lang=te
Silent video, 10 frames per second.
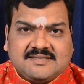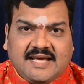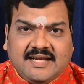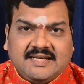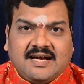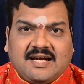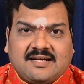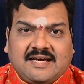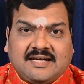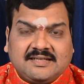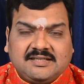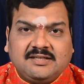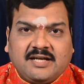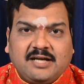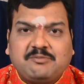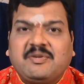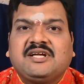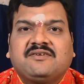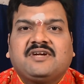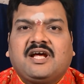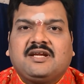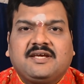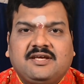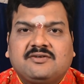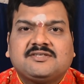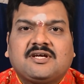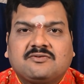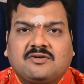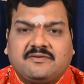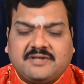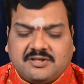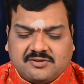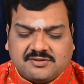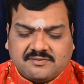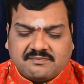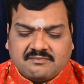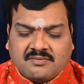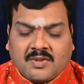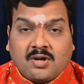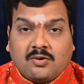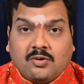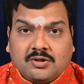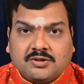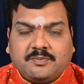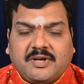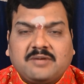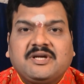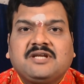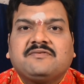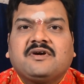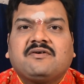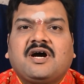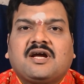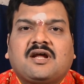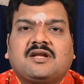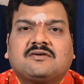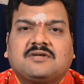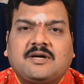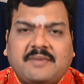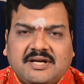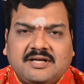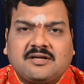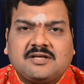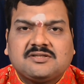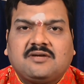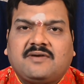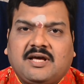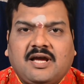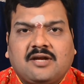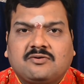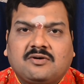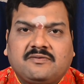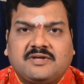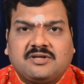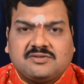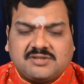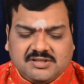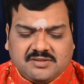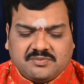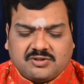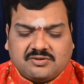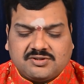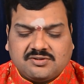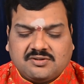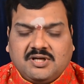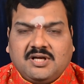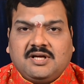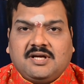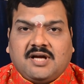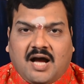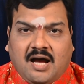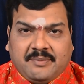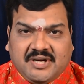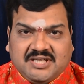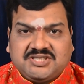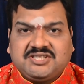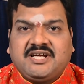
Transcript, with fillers: సరిగ్గా కరెక్ట్ ట్రీట్మెంట్ ఇవ్వడానికి ఈరోజు అనుకూలమైన రోజు కోర్టు పరమైన వ్యవహారాలకు కూడా పన్నెండు రాసుల వాళ్ళకి అనుకూలమైన రోజుగా చెప్పుకోవచ్చు ఆపరేషన్